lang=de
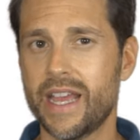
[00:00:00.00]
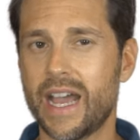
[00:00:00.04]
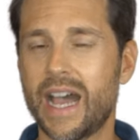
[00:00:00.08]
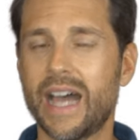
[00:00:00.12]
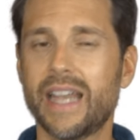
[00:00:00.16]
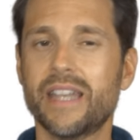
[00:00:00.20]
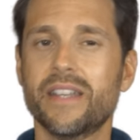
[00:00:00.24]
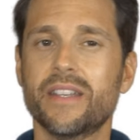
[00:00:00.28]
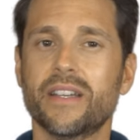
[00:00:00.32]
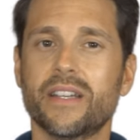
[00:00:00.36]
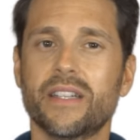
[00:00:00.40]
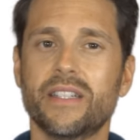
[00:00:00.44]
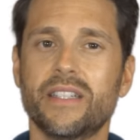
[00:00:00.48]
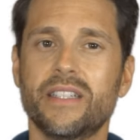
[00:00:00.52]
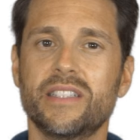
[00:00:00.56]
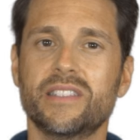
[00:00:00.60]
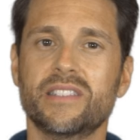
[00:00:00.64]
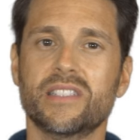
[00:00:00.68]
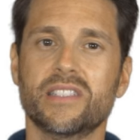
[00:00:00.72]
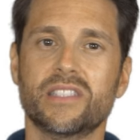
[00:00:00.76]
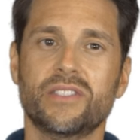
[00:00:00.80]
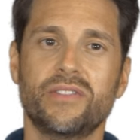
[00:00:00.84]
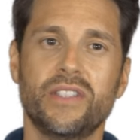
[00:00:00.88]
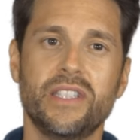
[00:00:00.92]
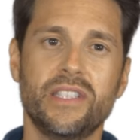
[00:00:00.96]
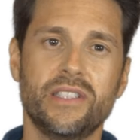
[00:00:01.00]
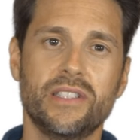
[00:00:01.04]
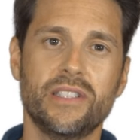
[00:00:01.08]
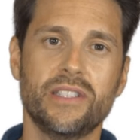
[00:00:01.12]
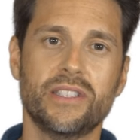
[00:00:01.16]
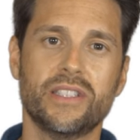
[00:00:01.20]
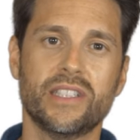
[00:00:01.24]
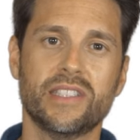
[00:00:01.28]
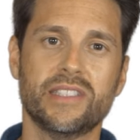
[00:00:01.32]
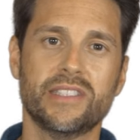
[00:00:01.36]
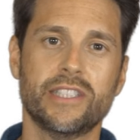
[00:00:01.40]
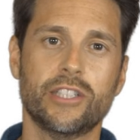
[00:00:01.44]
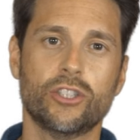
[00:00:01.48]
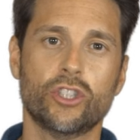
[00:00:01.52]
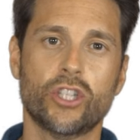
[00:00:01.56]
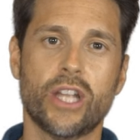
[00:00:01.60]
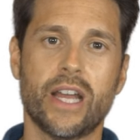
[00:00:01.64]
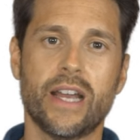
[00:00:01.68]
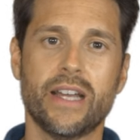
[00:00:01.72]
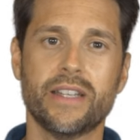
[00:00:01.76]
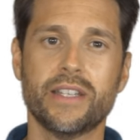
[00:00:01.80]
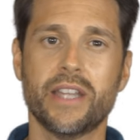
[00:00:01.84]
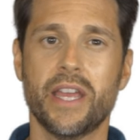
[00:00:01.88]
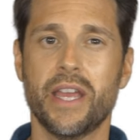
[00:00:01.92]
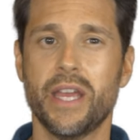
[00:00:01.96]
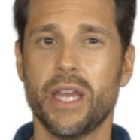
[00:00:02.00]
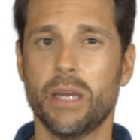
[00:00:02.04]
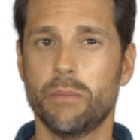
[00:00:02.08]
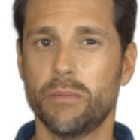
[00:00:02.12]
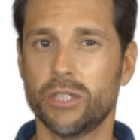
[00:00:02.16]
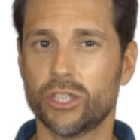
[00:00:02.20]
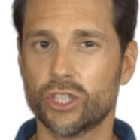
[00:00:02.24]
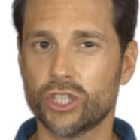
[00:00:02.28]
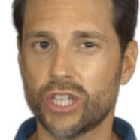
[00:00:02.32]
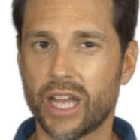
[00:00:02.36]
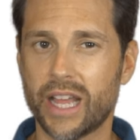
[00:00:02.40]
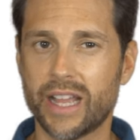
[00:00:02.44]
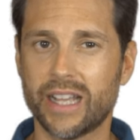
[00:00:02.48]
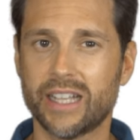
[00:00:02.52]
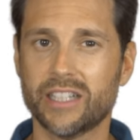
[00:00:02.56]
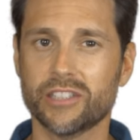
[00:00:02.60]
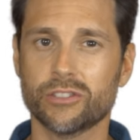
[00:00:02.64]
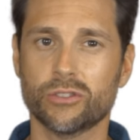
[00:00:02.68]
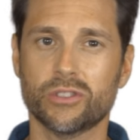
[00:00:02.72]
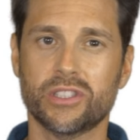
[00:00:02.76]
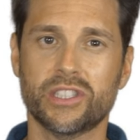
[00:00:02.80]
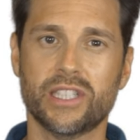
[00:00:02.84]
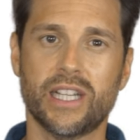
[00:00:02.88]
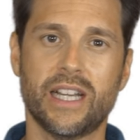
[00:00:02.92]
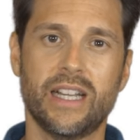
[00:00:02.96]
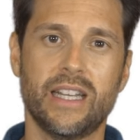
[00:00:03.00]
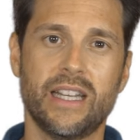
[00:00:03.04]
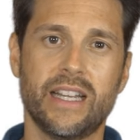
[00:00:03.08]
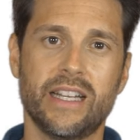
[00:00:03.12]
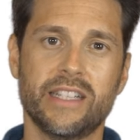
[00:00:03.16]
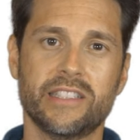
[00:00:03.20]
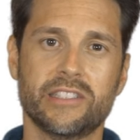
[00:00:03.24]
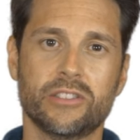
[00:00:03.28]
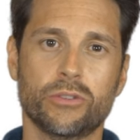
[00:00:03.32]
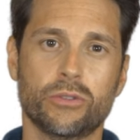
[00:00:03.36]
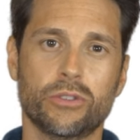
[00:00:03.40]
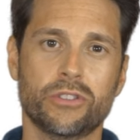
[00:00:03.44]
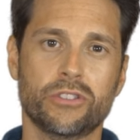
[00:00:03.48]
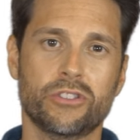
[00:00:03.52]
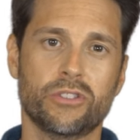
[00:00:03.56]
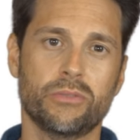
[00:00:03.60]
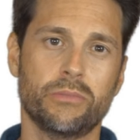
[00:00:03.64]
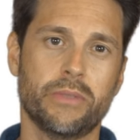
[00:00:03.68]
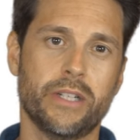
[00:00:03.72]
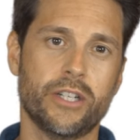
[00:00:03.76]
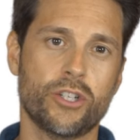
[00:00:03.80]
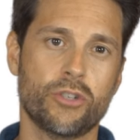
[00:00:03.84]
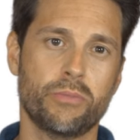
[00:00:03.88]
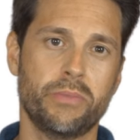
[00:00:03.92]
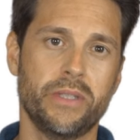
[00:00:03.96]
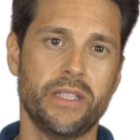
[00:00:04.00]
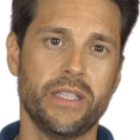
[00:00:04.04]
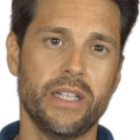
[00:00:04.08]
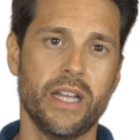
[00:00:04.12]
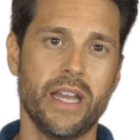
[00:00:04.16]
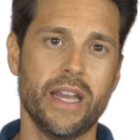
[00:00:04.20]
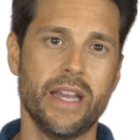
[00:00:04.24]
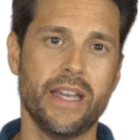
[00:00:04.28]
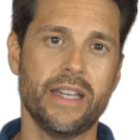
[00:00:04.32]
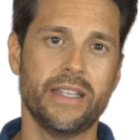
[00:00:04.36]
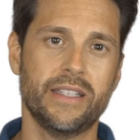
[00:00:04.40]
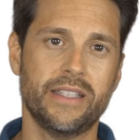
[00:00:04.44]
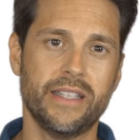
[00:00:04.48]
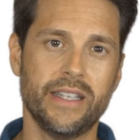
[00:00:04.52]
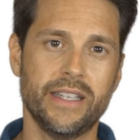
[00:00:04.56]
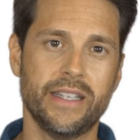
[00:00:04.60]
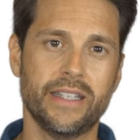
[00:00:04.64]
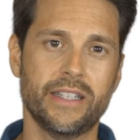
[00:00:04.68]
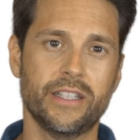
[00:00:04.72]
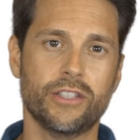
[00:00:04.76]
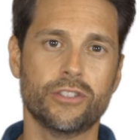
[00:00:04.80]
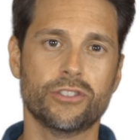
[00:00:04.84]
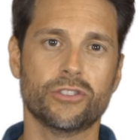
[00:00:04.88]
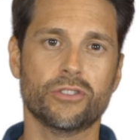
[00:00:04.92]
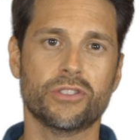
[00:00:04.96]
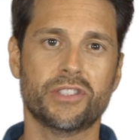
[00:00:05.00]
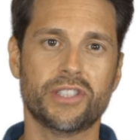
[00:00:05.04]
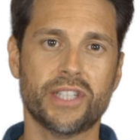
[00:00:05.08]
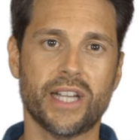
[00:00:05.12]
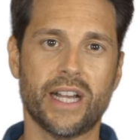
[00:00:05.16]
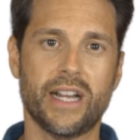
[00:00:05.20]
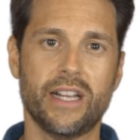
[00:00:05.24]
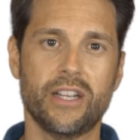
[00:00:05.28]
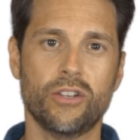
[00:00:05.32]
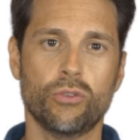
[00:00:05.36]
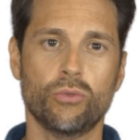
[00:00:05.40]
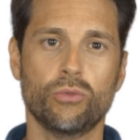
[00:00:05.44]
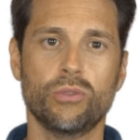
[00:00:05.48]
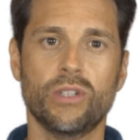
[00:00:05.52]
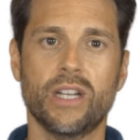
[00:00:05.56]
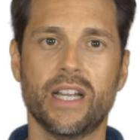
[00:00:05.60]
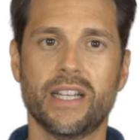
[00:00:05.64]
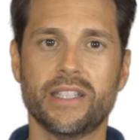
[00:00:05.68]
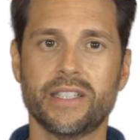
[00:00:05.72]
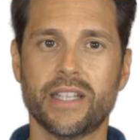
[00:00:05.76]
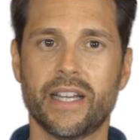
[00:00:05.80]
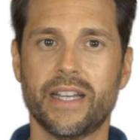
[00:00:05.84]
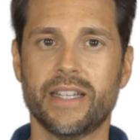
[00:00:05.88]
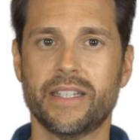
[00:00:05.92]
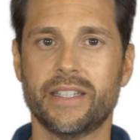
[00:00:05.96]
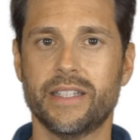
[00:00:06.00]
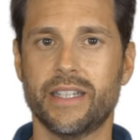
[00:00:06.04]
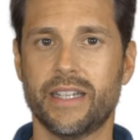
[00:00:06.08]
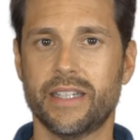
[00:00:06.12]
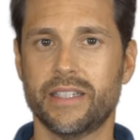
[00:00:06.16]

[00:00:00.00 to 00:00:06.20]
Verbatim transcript: Anderen ist es wichtig, dass der Staat mit starken Sozialleistungen zum Beispiel gegen soziale Ungleichheiten